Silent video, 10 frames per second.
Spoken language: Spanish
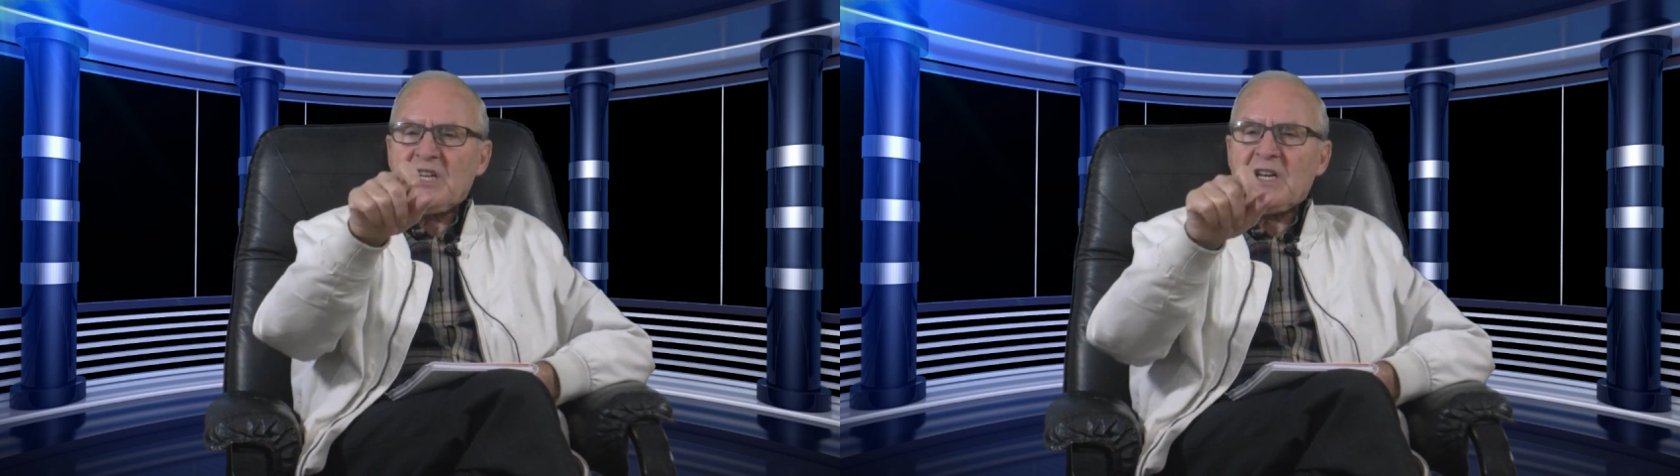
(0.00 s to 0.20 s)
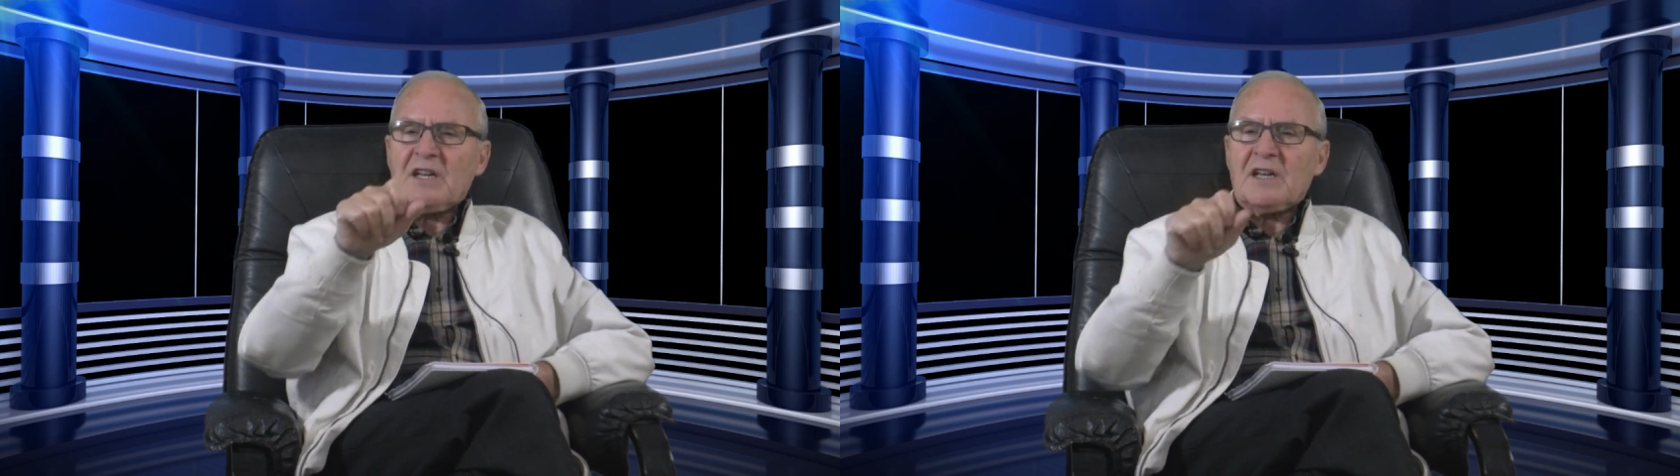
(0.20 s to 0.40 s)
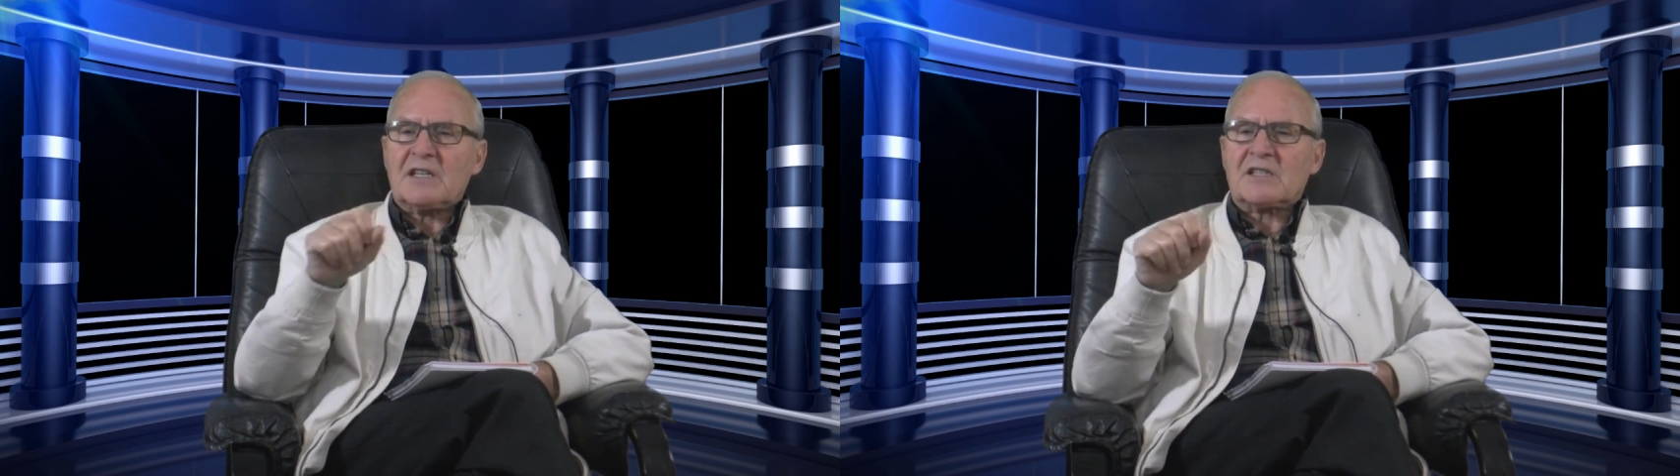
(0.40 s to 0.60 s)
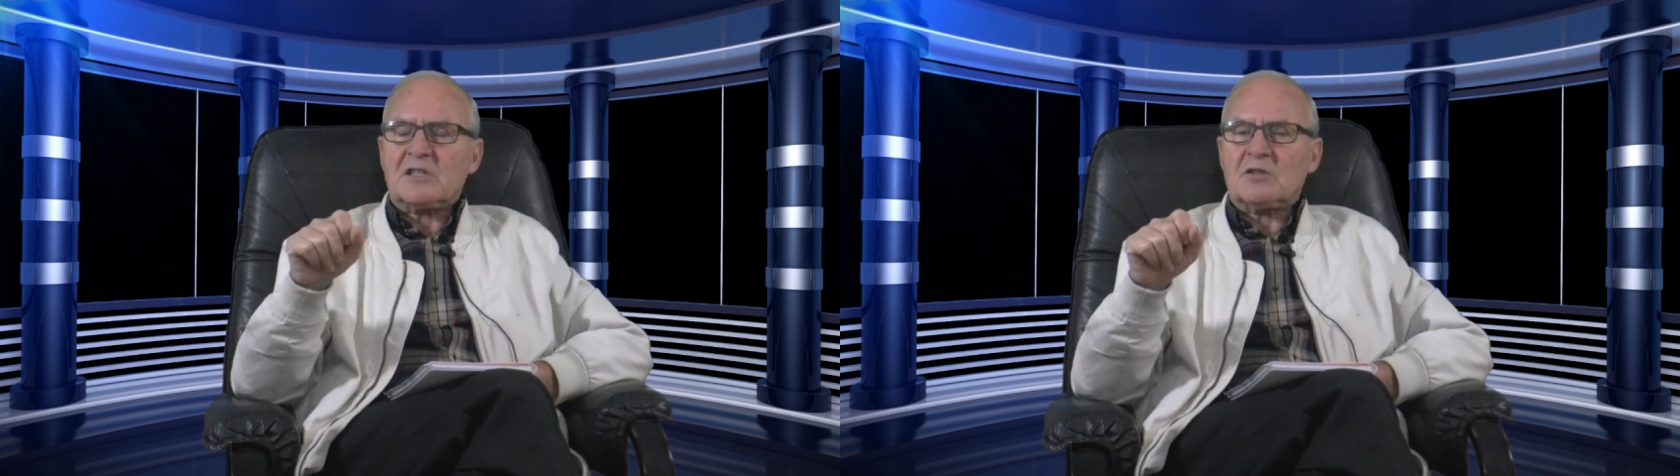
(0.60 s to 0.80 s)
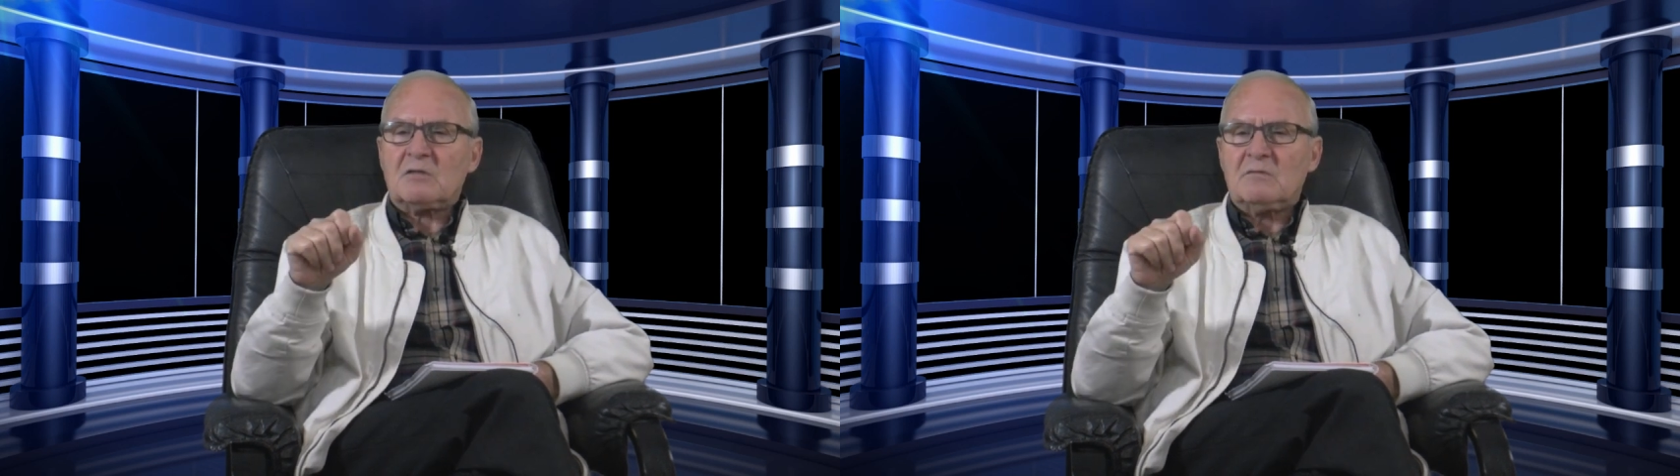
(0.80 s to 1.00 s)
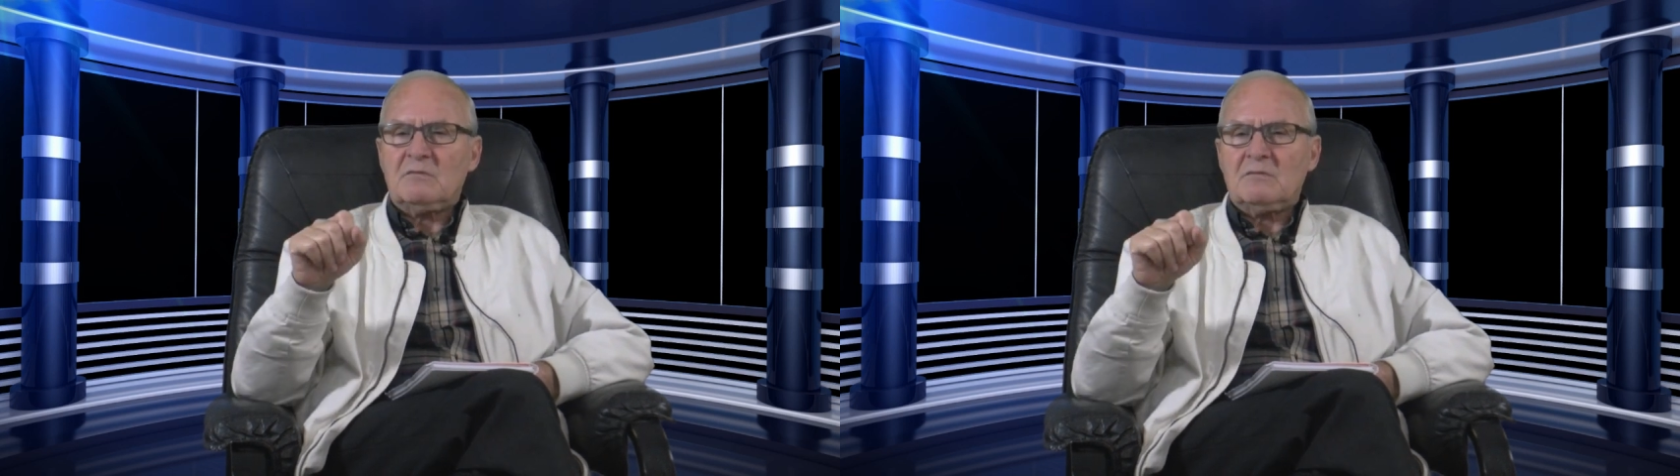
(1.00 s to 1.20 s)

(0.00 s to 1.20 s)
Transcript: tiene éxito.